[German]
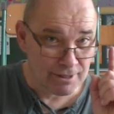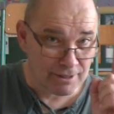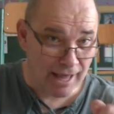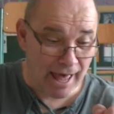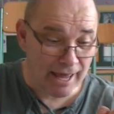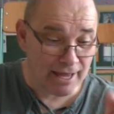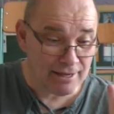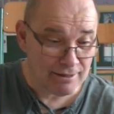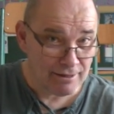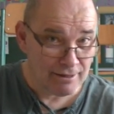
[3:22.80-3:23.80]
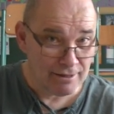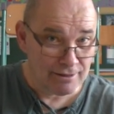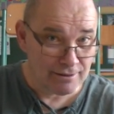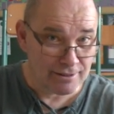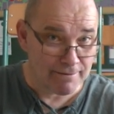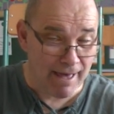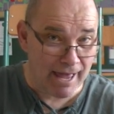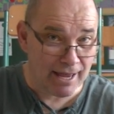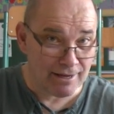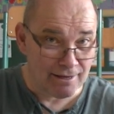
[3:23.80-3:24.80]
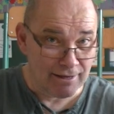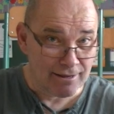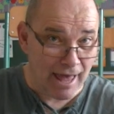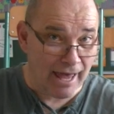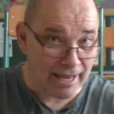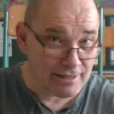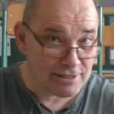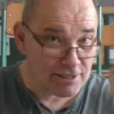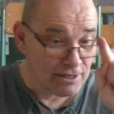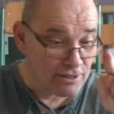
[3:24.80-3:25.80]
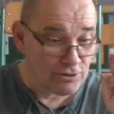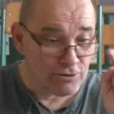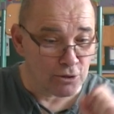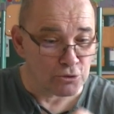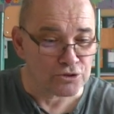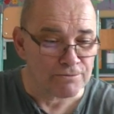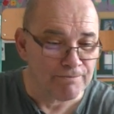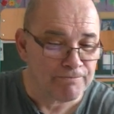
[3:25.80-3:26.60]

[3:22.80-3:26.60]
Drei, zwei, eins und los.